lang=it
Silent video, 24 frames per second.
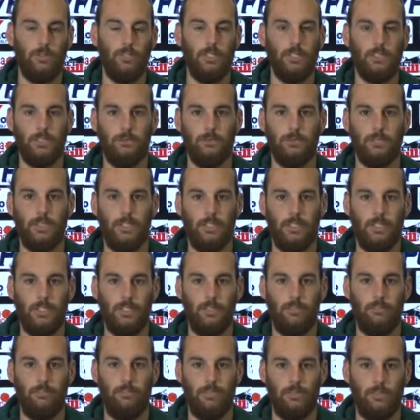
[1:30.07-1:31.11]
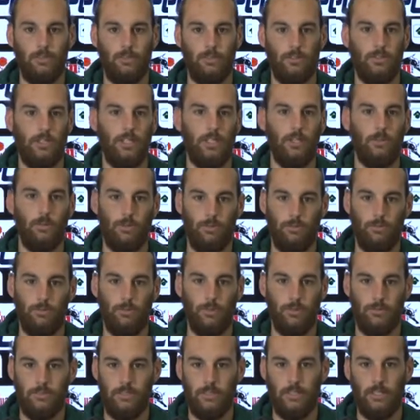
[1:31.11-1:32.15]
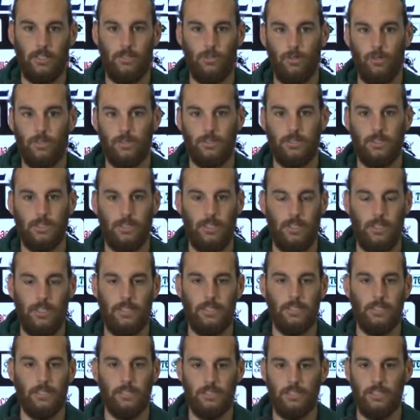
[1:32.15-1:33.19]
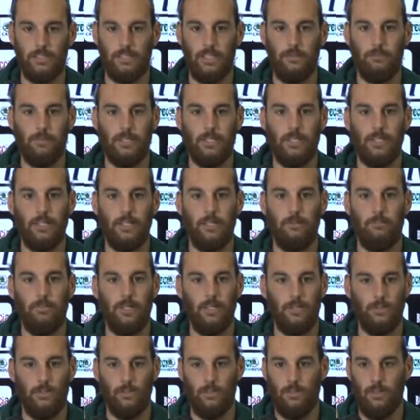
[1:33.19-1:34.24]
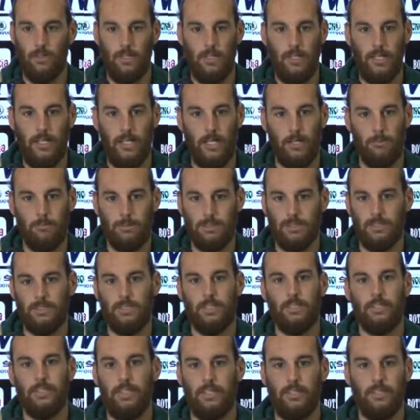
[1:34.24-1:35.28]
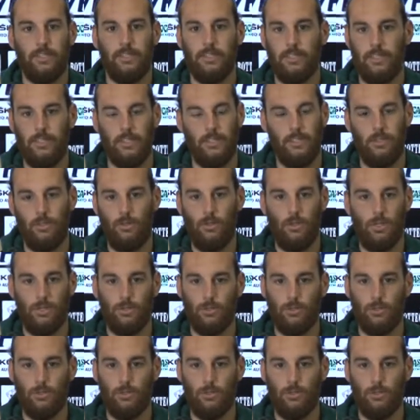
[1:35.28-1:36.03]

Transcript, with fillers: e Cipsa che fanno della loro forza la corsa e l'intensità magari e meno la capacità tecnica o la,